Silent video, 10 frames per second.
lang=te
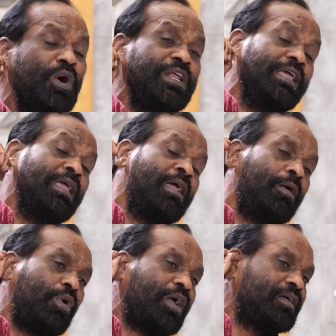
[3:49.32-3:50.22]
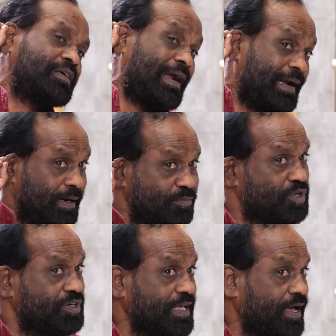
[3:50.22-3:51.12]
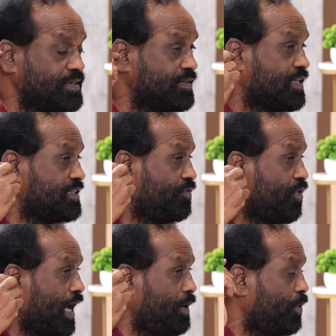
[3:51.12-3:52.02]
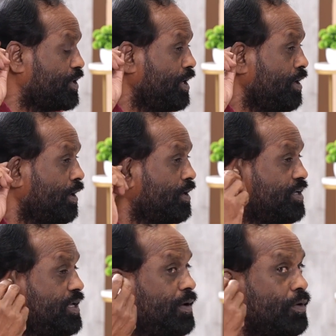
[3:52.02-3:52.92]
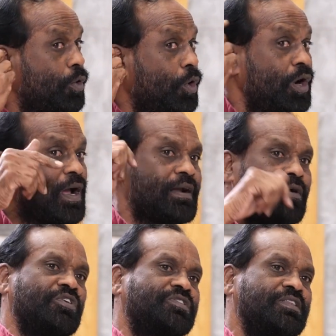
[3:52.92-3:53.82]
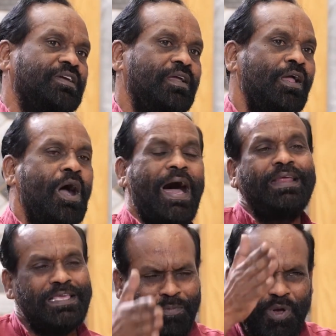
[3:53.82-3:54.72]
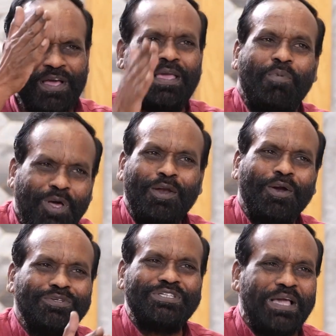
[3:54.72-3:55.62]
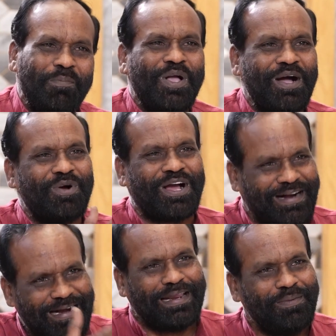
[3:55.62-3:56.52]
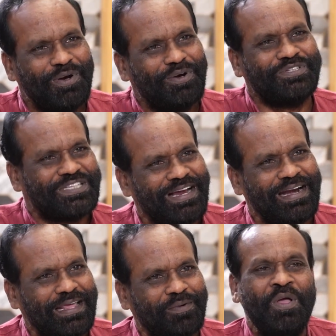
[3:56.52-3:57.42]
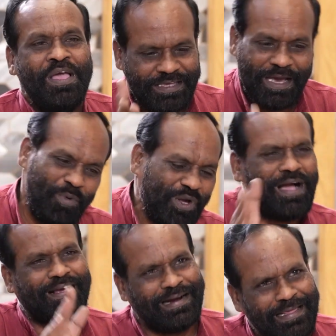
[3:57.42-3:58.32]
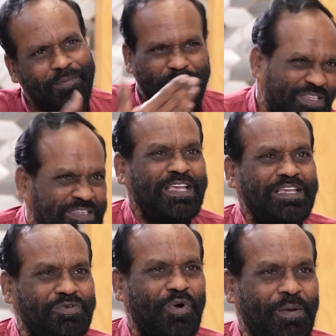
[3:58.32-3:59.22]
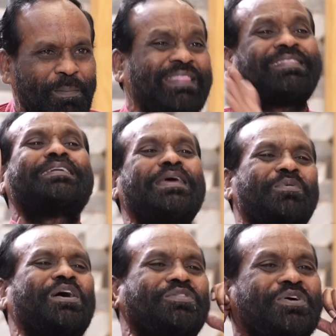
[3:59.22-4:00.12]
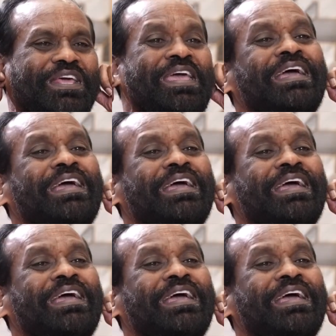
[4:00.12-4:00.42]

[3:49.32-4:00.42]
పోని ఒక కండరంతో తయారు చేస్తే ఇది వాలిపోయి ఈ హోల్ కడ్డం వస్తుంది అరే ఎముక ఎముకలో నుంచి ఎముక ఒక కండరంలో నుంచి కండరం ఎముక కండరం మిక్స్ చేసి ఒక మెత్తటి ఎముకతోటి